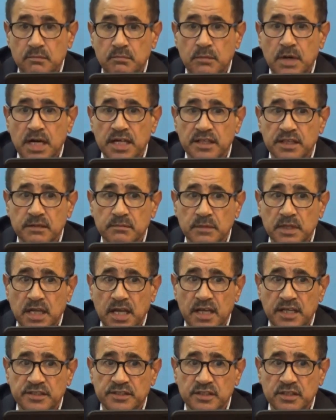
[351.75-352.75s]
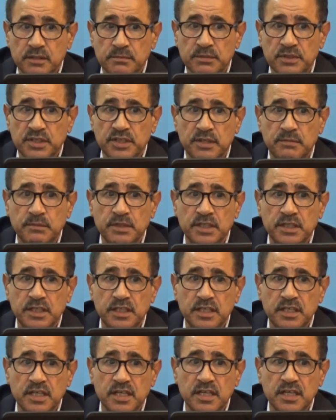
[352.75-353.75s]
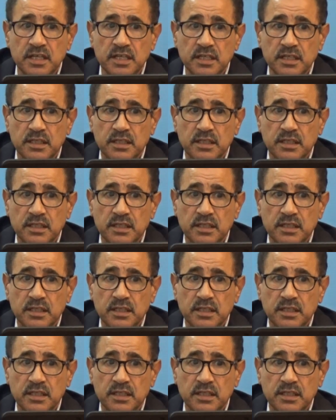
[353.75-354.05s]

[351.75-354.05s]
معظم الأحزاب اليمينية